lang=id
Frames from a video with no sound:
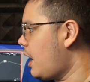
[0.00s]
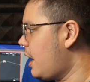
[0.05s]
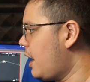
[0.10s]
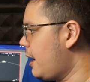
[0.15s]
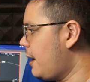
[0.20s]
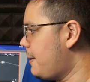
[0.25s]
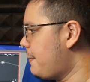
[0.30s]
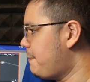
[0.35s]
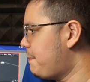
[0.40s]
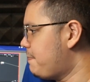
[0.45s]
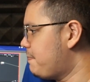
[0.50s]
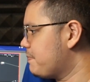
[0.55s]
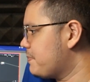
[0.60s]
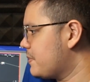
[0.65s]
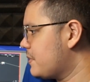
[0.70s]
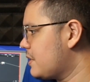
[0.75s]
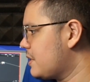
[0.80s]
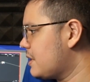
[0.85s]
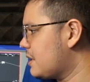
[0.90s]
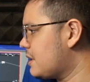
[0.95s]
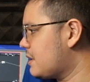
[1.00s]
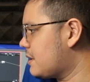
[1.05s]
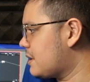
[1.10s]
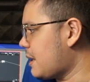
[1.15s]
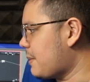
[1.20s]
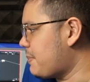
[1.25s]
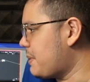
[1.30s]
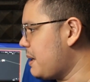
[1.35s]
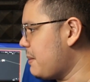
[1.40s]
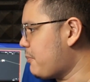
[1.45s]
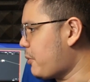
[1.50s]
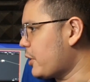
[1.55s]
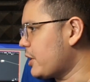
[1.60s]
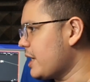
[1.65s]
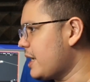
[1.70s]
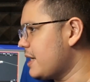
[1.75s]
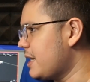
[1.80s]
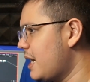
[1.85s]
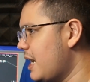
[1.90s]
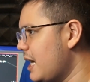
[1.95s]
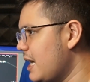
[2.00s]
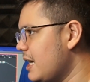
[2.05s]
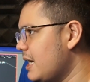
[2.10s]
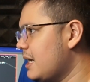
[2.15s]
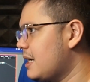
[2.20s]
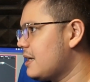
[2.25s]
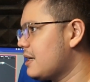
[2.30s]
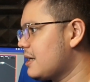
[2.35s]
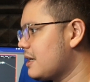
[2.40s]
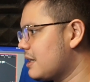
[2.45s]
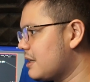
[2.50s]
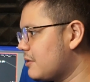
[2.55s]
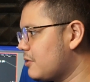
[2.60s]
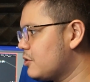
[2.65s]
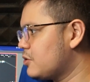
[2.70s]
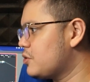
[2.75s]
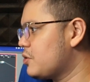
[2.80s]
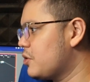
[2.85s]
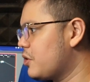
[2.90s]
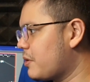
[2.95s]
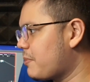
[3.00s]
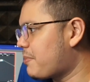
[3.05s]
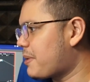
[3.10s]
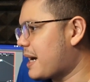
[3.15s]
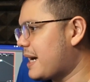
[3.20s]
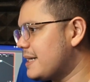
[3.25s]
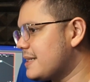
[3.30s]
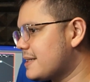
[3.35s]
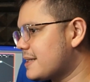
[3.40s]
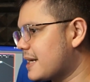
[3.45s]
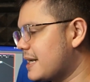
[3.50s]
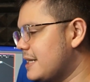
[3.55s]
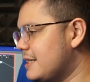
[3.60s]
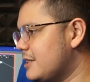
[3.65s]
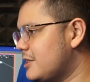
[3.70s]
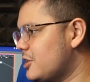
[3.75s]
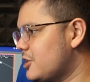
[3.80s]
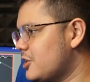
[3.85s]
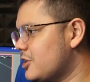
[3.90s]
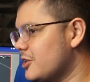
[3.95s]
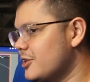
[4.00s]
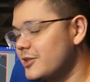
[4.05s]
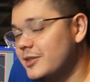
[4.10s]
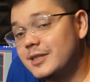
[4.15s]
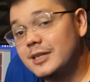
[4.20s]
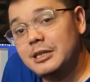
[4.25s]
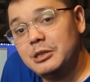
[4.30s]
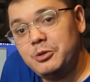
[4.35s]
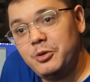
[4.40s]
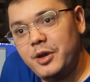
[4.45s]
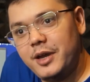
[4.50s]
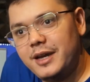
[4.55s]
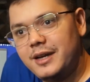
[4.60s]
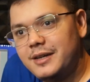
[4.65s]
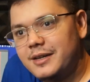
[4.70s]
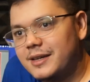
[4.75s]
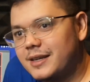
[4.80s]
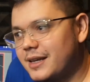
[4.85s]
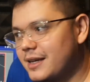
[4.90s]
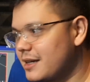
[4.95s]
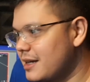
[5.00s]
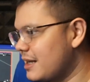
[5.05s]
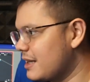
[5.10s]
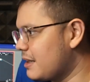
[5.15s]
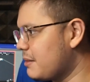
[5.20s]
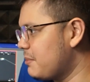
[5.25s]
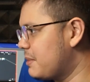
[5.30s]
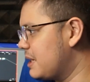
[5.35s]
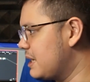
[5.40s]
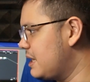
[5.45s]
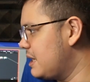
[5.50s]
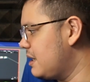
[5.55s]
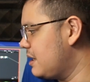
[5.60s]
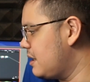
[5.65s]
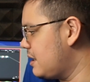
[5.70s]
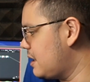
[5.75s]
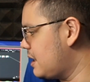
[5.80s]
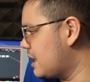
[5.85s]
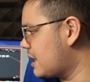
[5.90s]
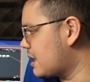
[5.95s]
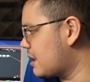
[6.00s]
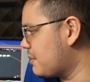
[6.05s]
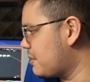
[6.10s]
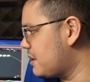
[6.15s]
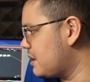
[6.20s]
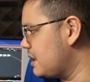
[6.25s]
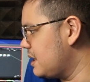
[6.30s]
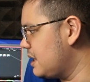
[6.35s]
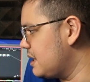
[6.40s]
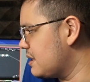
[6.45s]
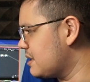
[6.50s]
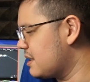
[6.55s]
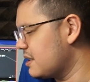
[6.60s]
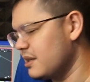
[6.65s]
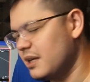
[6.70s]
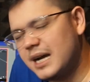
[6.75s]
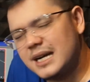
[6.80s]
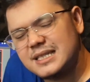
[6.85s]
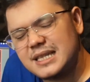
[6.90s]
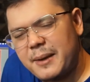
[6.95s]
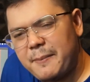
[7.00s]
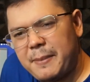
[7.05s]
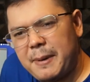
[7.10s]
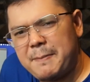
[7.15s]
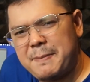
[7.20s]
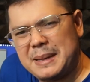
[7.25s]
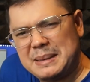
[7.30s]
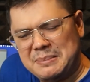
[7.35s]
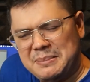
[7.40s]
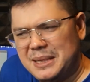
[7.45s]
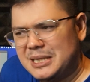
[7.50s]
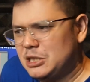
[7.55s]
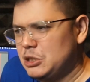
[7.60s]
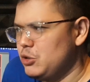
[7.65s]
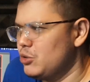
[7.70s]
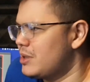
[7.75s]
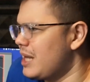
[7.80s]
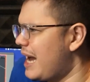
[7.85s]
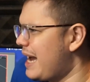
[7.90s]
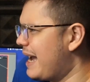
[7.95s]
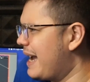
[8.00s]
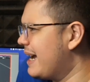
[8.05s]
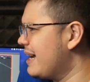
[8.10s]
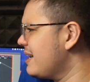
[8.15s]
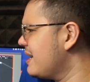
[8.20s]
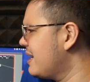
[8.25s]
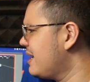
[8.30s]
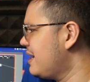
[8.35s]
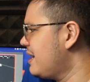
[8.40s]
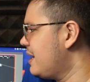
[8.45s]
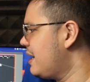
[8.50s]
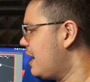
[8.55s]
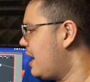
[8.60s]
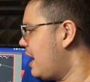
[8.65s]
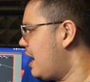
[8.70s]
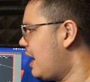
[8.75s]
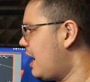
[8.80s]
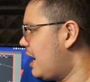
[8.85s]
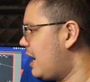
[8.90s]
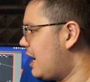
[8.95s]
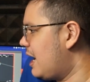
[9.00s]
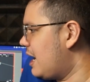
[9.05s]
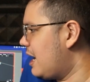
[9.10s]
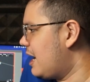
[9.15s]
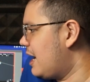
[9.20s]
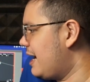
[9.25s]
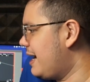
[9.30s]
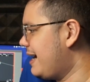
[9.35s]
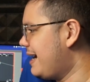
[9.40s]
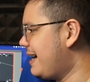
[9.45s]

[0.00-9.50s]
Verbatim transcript: Um, tapi poinnya adalah untuk price range segitu ya yang kita beli ini kan di nggak sampai 14 juta ya uh,